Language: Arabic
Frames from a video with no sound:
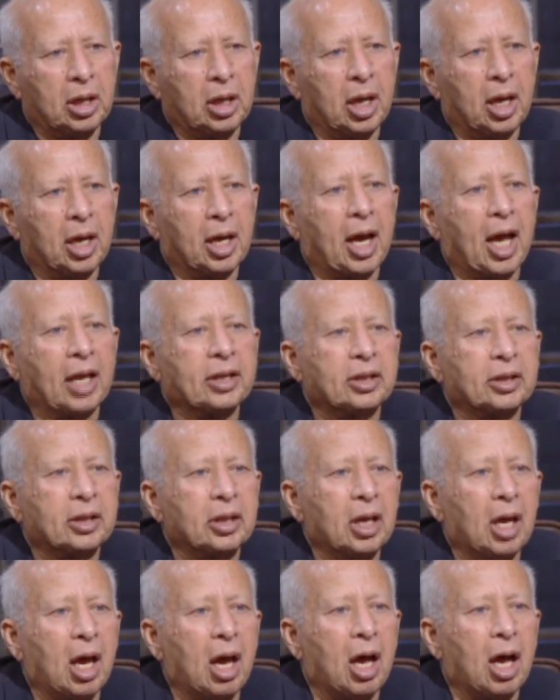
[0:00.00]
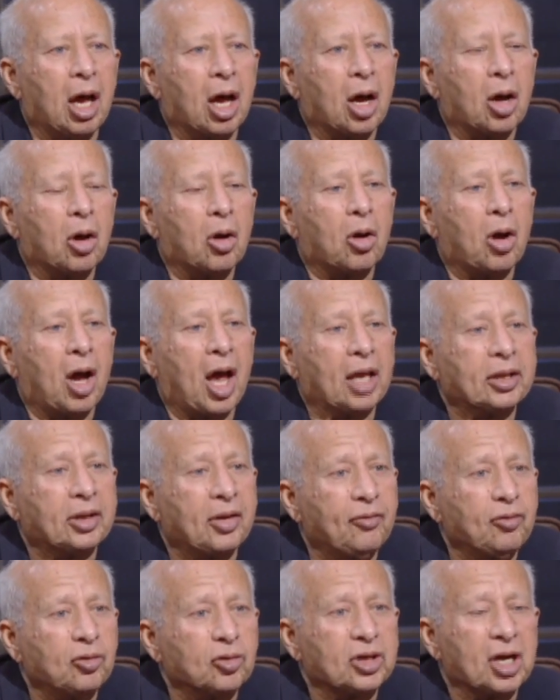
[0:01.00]
بتاعت خد... اه خدت
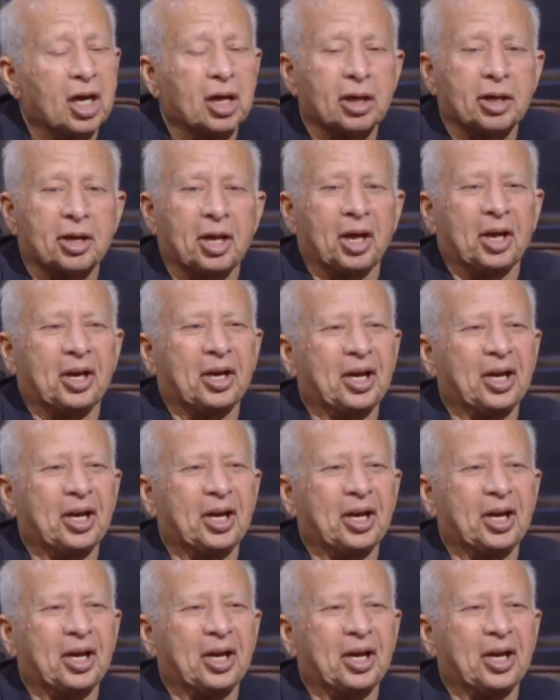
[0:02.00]
فلوسك